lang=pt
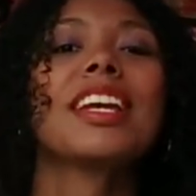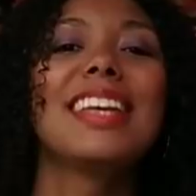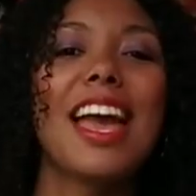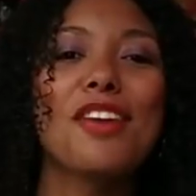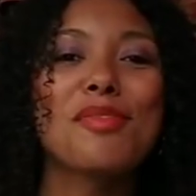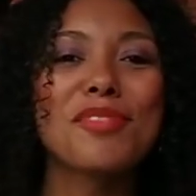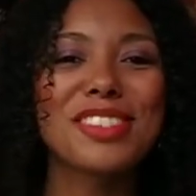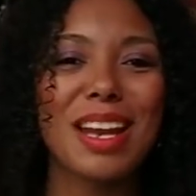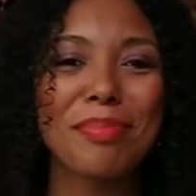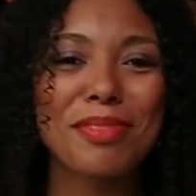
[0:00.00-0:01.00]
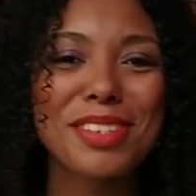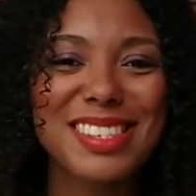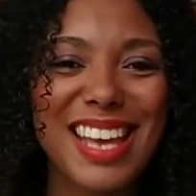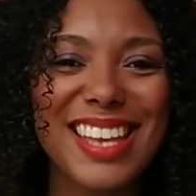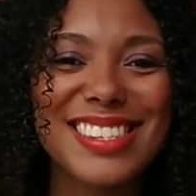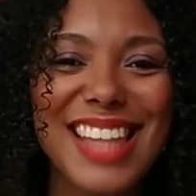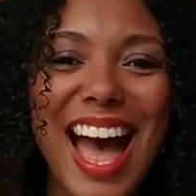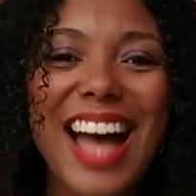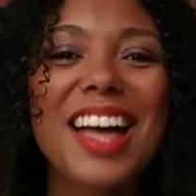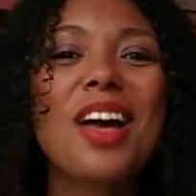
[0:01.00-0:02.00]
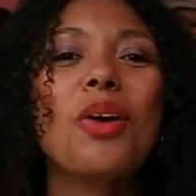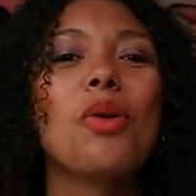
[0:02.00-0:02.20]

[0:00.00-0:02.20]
E aí eu vou mostrar pra vocês, tá?